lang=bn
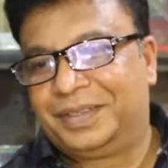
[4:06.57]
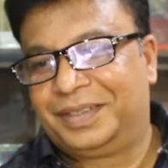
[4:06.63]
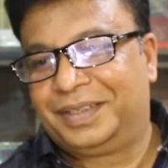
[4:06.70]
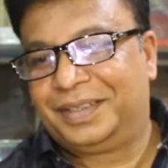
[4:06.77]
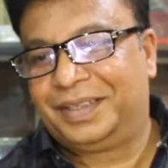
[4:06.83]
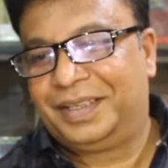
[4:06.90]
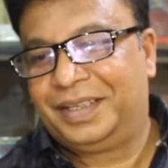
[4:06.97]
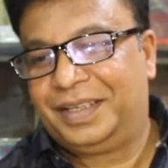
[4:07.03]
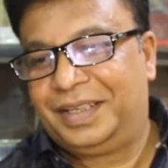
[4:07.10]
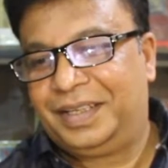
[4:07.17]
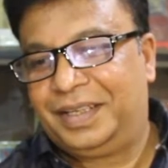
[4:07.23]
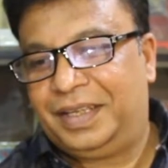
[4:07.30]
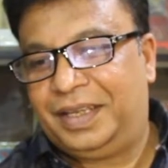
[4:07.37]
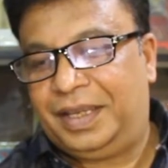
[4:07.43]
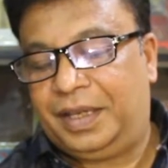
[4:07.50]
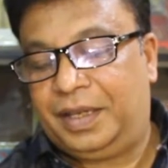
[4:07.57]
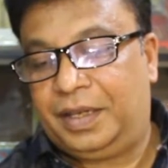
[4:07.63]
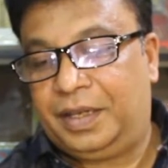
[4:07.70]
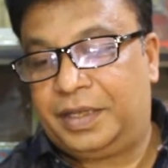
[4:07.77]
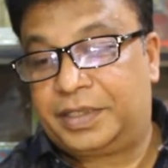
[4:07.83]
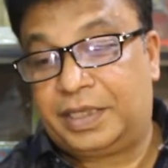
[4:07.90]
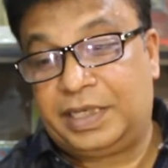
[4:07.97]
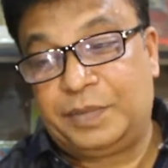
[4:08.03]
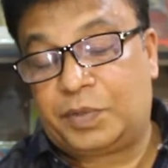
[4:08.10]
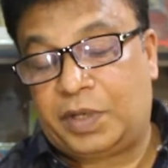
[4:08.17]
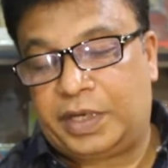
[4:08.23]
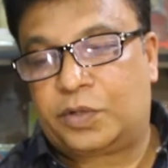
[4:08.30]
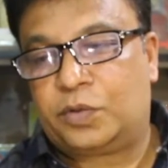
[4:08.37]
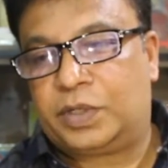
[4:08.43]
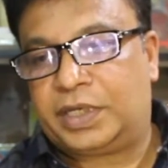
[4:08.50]
বুকে এটার নাম আছে এটা লিমকা
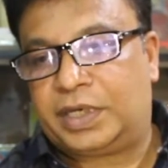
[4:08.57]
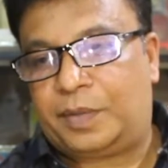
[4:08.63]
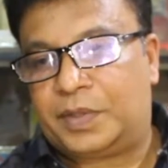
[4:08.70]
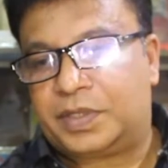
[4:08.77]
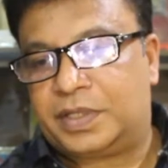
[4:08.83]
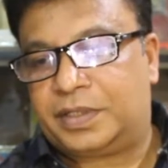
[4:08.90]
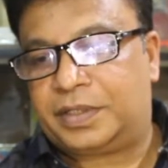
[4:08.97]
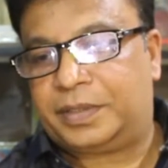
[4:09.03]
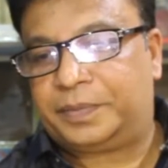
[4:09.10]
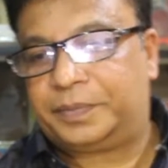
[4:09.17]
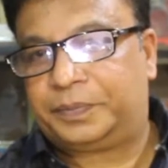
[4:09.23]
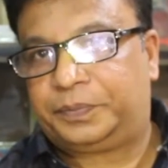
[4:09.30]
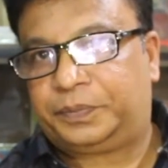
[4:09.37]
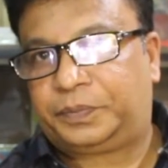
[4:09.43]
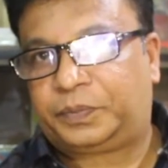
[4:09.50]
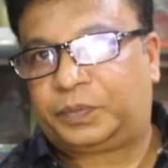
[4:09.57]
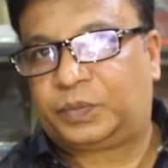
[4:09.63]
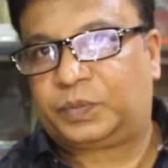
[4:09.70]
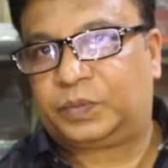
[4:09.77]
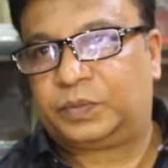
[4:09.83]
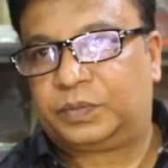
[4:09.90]
রেকর্ডের নাম আছে এটা আচ্ছা।